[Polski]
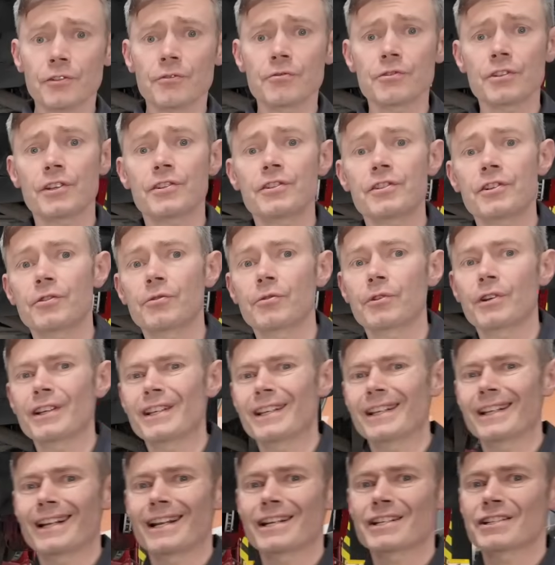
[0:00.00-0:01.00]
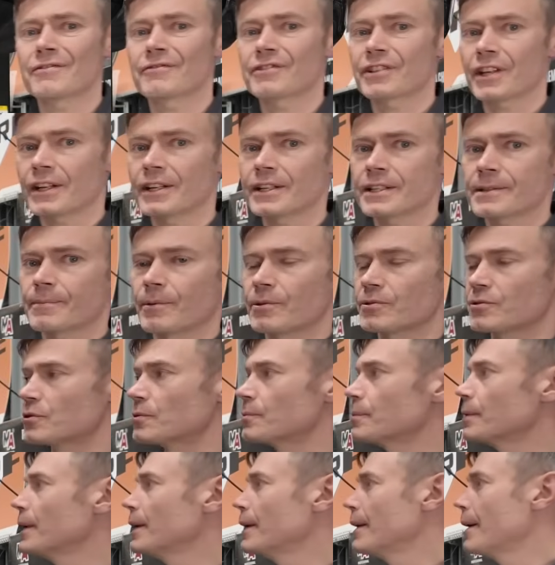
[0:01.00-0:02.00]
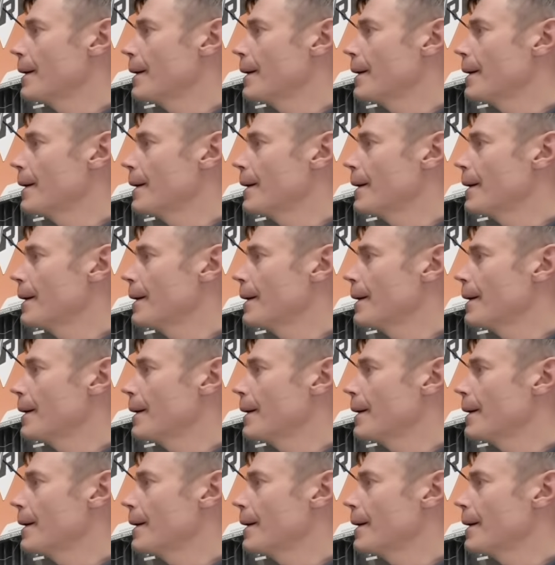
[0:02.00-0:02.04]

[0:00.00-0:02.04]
są rzeczy, których nie należy w żaden sposób